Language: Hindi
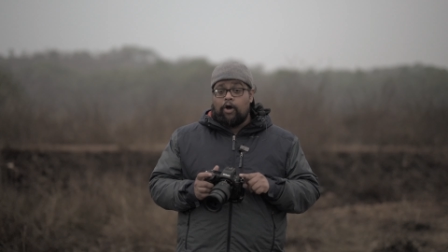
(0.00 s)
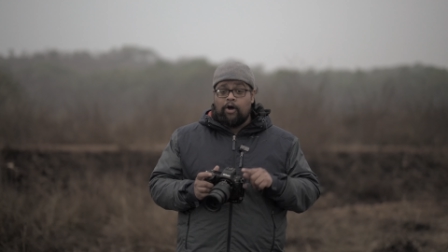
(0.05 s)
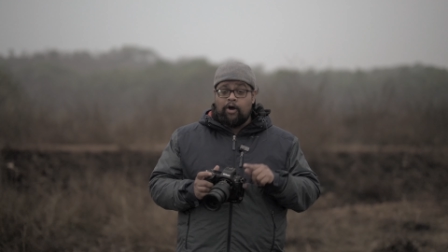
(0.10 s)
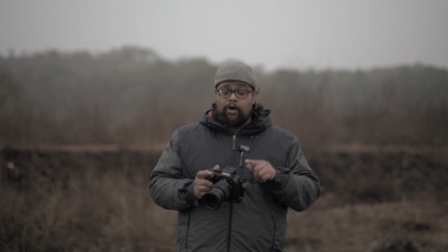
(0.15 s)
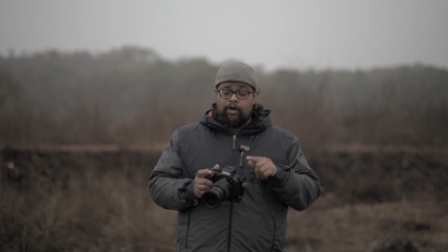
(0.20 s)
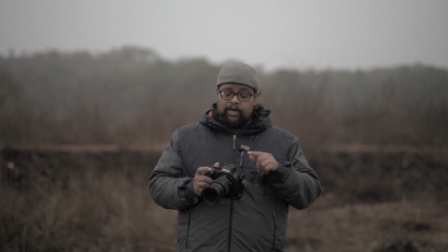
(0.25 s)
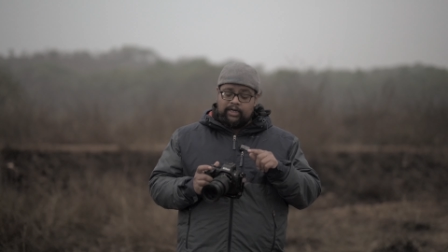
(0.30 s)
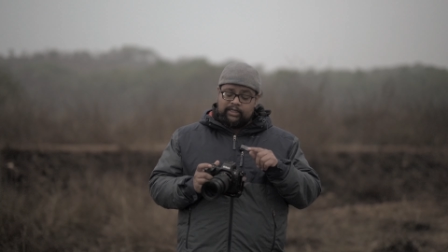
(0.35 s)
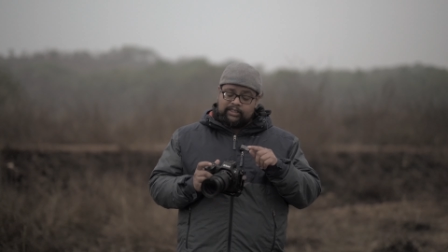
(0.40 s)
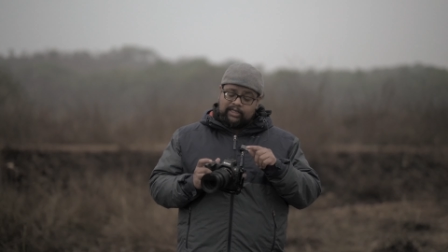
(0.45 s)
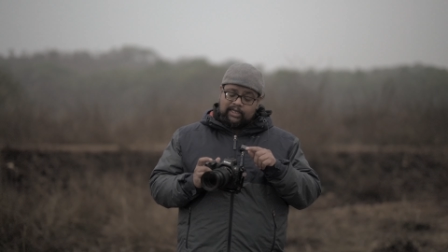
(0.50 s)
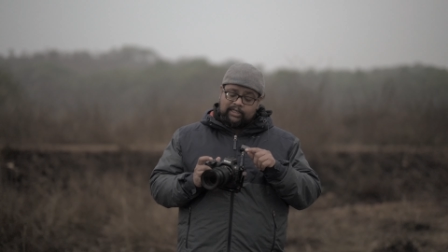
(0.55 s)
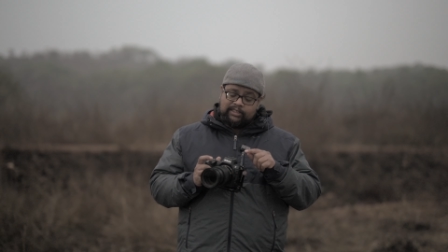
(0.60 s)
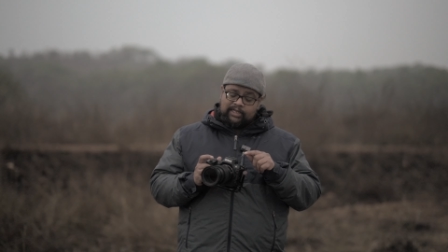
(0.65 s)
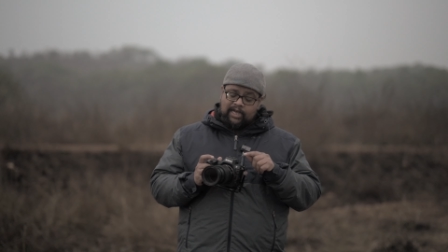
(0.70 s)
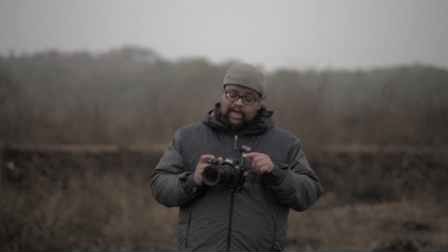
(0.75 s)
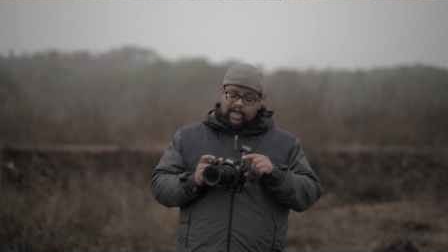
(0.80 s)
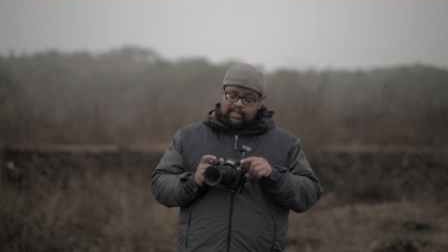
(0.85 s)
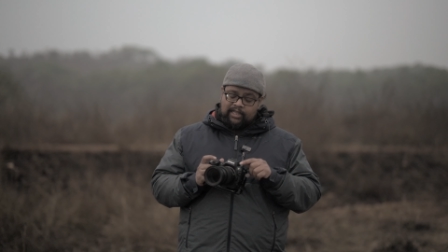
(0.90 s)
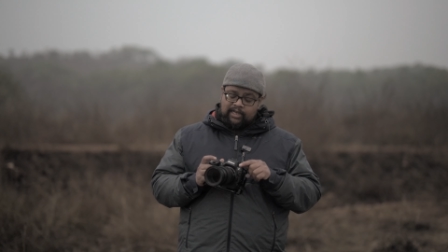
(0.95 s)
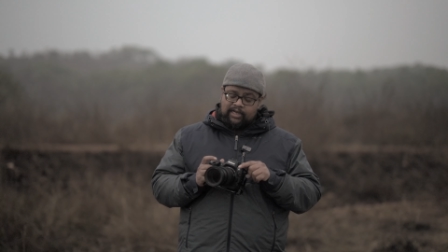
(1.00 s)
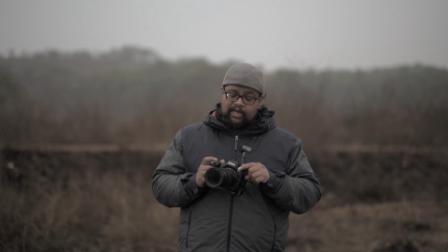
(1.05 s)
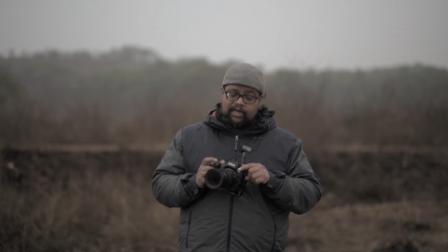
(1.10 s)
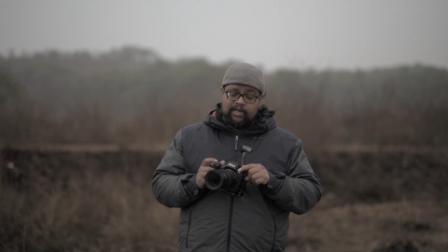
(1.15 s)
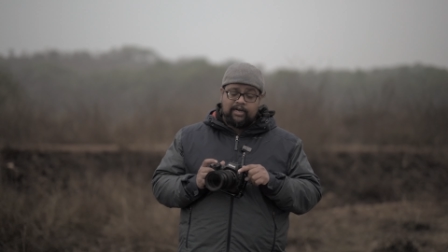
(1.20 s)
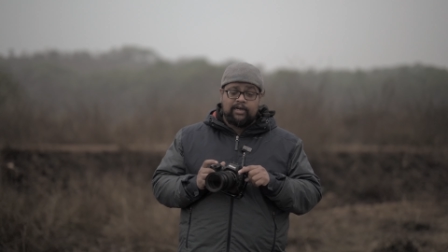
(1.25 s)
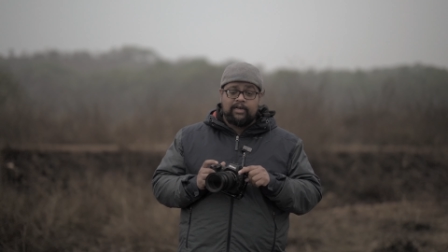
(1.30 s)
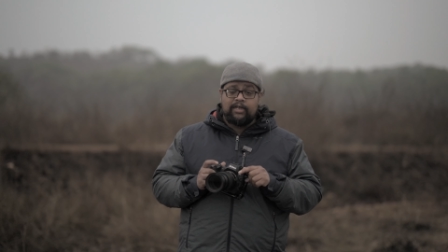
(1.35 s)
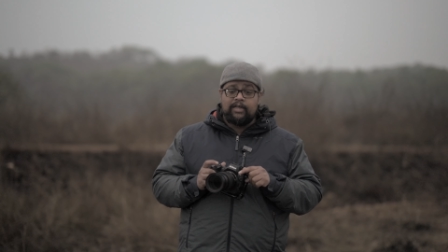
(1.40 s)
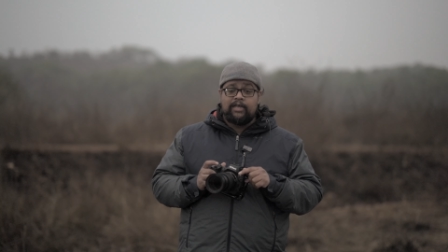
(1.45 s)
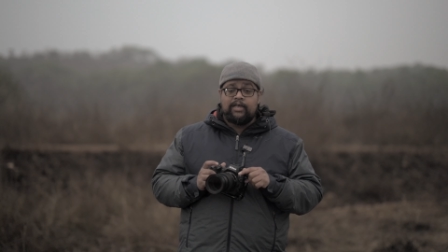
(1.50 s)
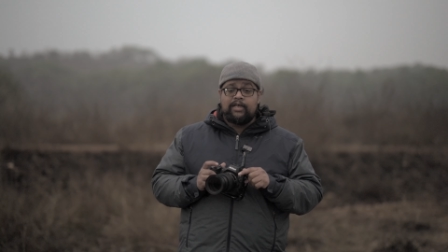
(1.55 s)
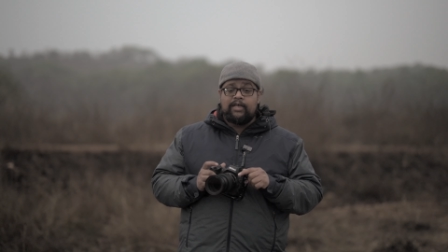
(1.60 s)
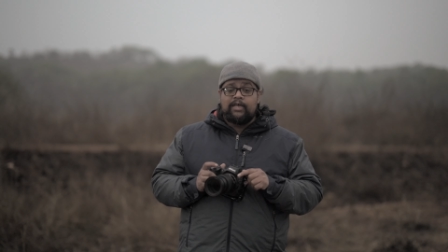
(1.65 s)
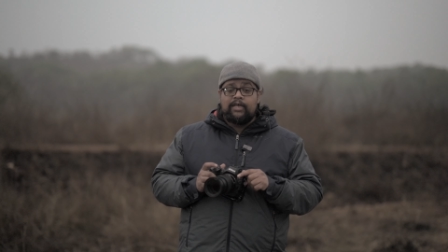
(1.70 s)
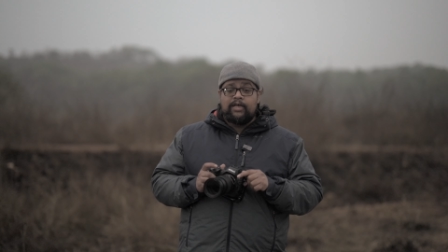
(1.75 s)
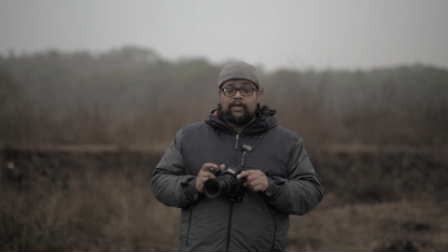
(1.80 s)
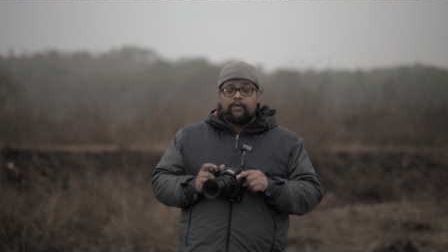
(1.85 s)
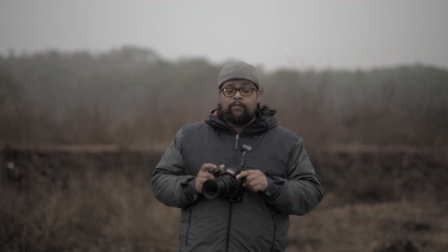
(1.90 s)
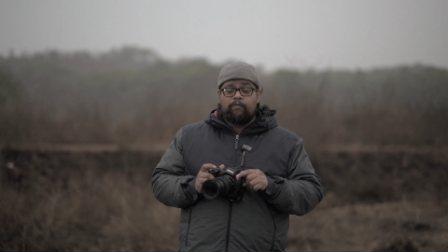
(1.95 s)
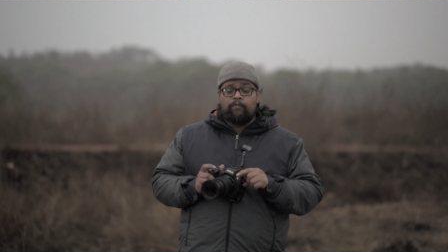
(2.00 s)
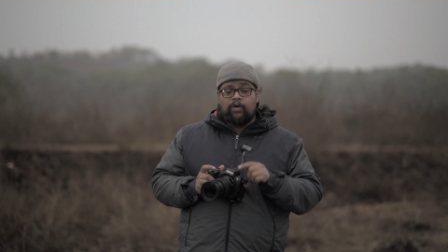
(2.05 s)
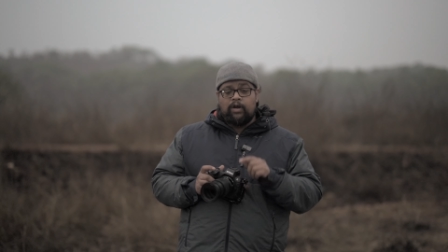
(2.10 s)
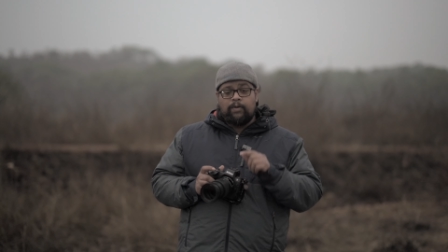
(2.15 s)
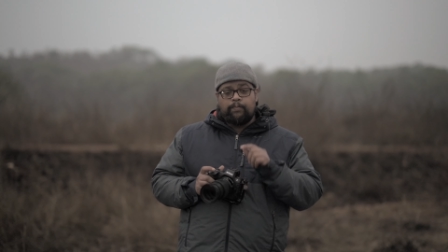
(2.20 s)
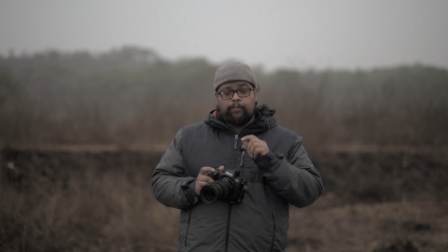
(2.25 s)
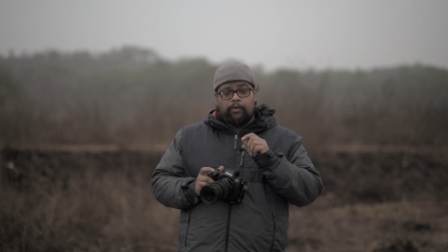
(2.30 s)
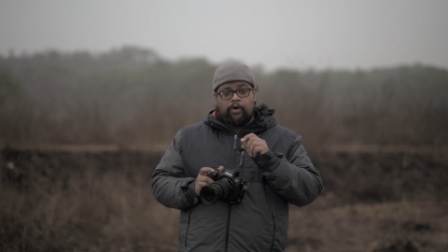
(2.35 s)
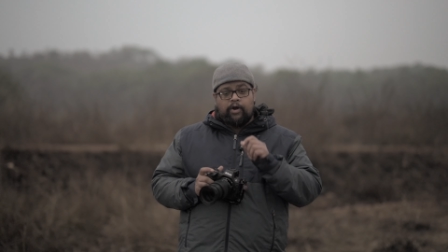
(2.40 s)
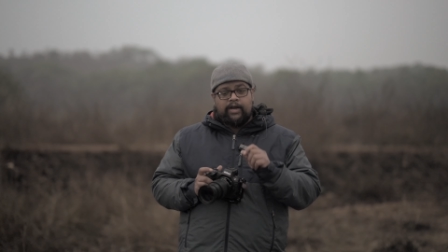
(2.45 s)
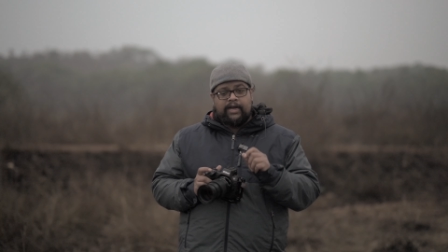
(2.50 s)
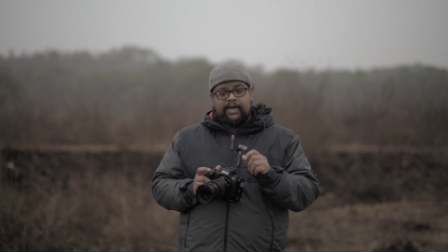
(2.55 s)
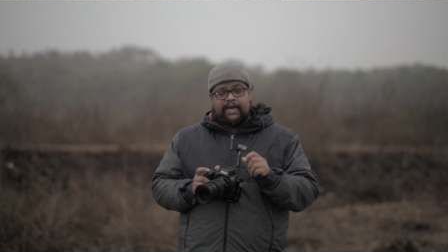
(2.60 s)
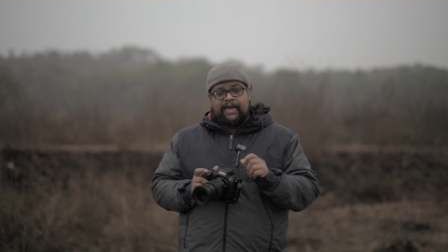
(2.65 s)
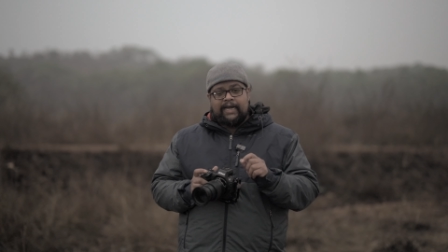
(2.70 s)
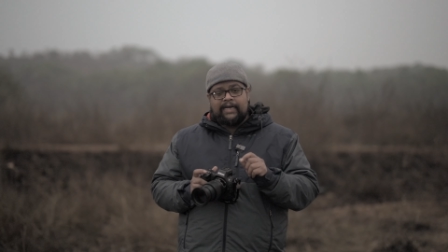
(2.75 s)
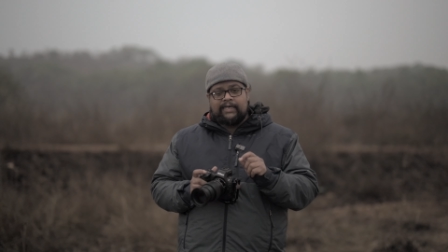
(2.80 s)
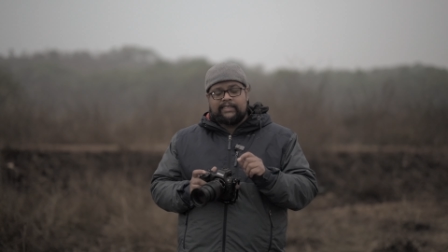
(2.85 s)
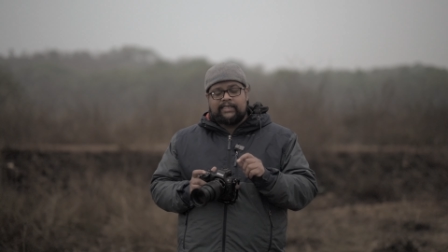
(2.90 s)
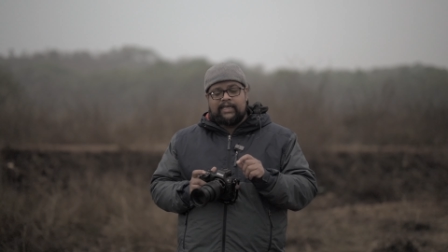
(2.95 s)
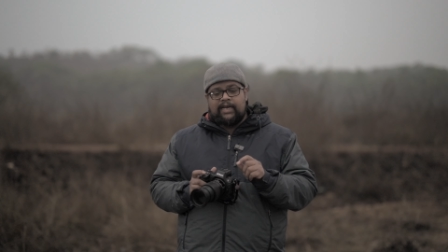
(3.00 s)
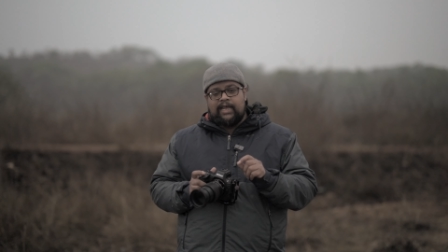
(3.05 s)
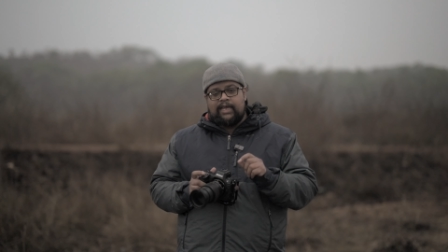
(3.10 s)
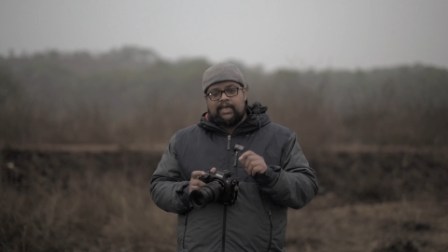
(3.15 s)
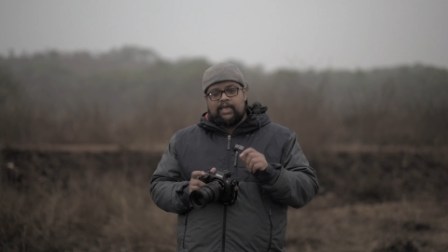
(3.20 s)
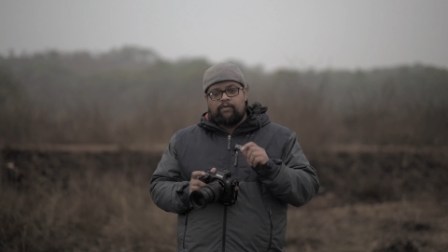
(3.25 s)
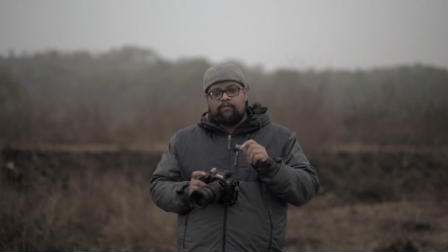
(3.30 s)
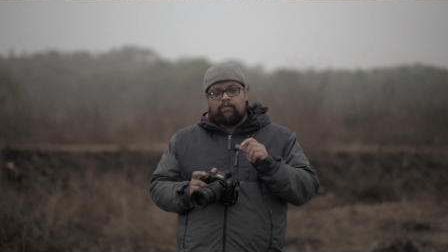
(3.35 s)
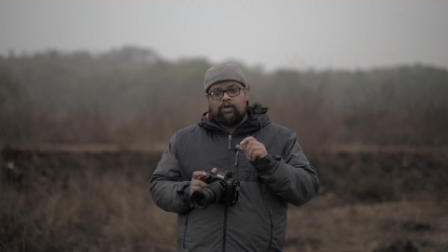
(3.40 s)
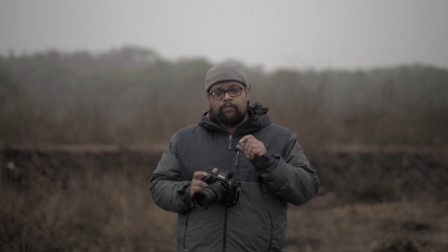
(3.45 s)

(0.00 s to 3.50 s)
और इसके साथ अगर 1.8 से लेके